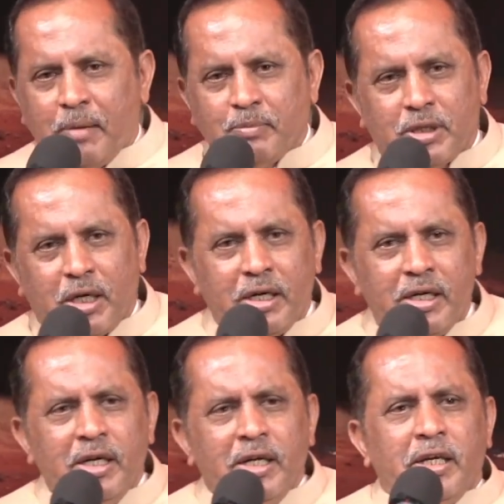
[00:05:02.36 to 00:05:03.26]
காமிச்சாங்க
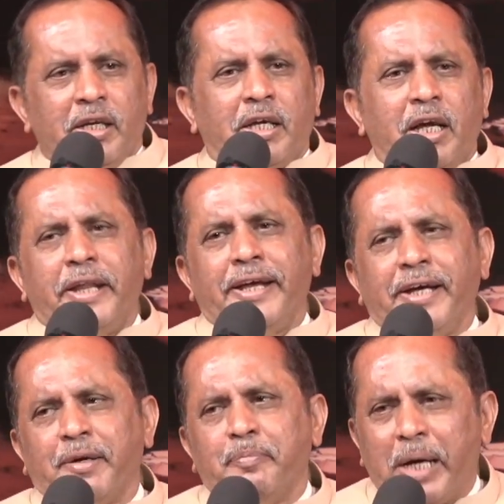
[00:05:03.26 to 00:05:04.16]
இன்னைக்கு
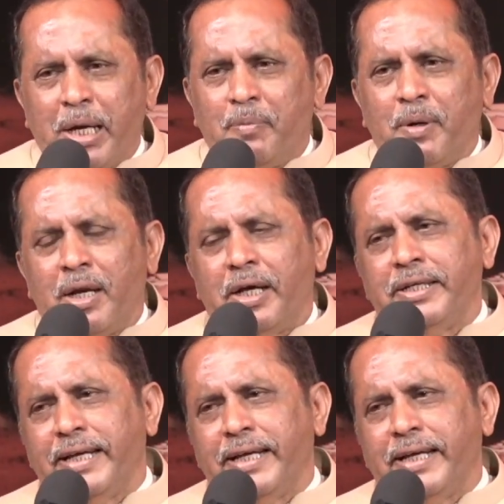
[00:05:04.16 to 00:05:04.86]
அநேகர் பைபிளில்